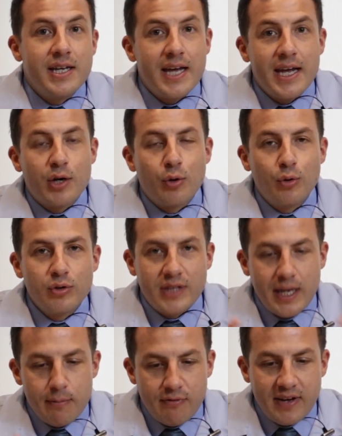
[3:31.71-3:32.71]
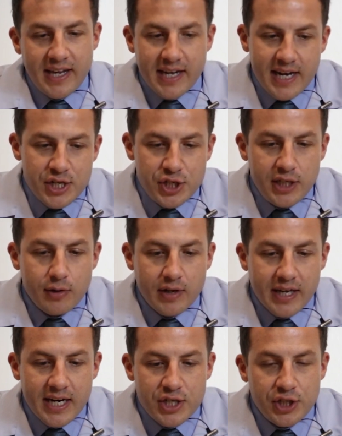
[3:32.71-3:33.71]
E aí, com o tempo, vai regredindo,
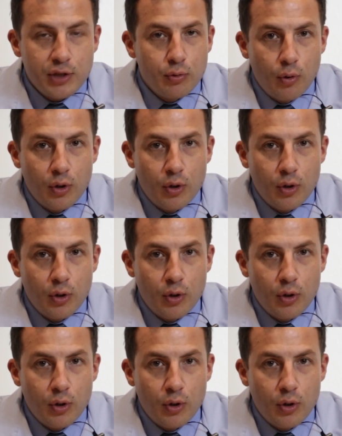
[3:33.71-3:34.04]
regredindo,